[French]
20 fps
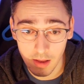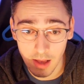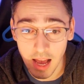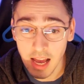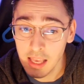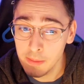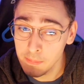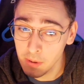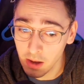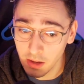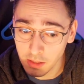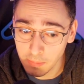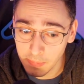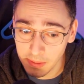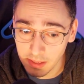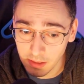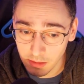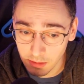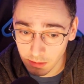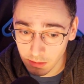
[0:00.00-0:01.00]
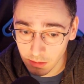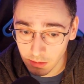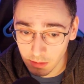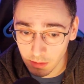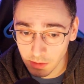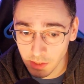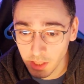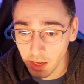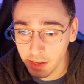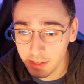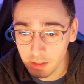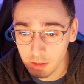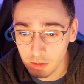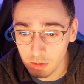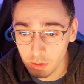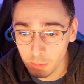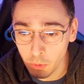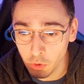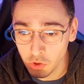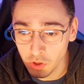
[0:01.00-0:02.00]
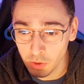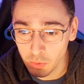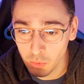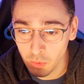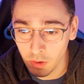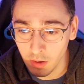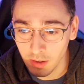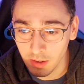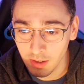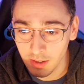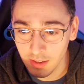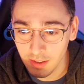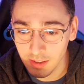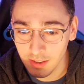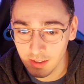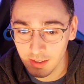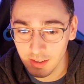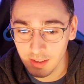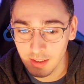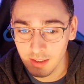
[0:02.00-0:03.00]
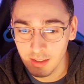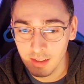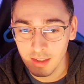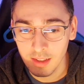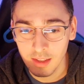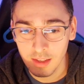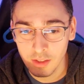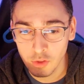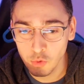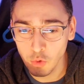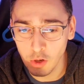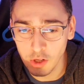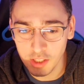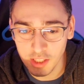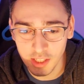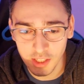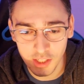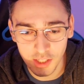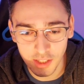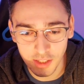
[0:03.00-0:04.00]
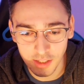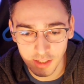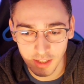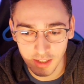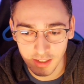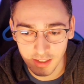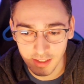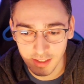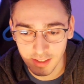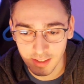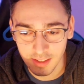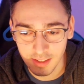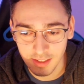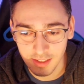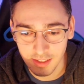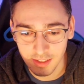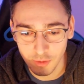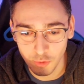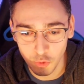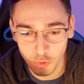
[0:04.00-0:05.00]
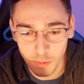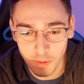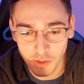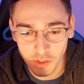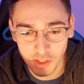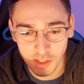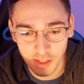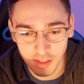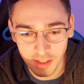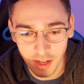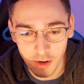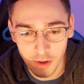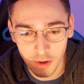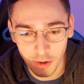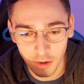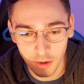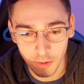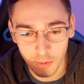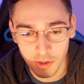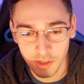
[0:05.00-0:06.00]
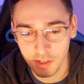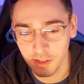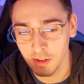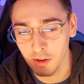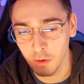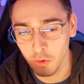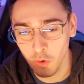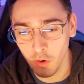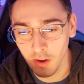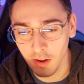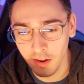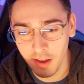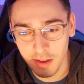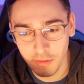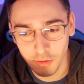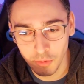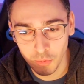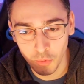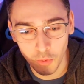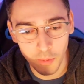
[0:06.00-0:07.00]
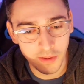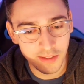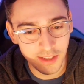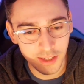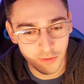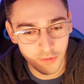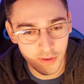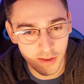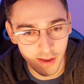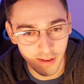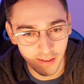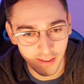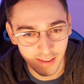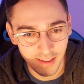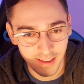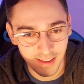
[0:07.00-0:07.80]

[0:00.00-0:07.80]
Ah, il part en SP euh, direct euh, prochain tour. geek shiny Justement, je disais tout à l'heure, euh, wesh, il est encore en live et tout. Comment ça se fait hein?